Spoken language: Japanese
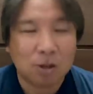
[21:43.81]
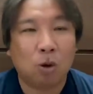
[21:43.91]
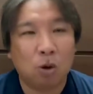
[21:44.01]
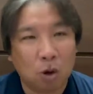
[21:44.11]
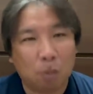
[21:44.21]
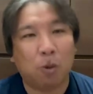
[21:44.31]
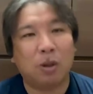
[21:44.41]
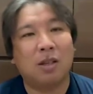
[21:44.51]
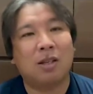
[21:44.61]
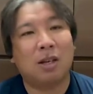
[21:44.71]
そこの
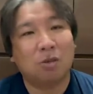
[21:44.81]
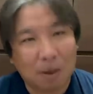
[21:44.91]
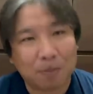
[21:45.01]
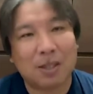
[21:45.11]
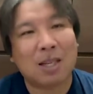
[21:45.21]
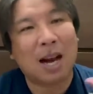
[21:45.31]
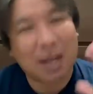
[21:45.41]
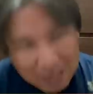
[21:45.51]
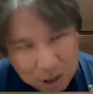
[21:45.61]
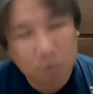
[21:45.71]
ポテンシャルは下が
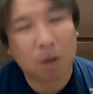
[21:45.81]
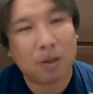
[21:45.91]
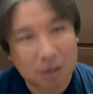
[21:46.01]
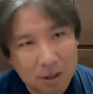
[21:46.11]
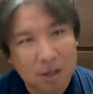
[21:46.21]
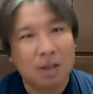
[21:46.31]
らないと思います。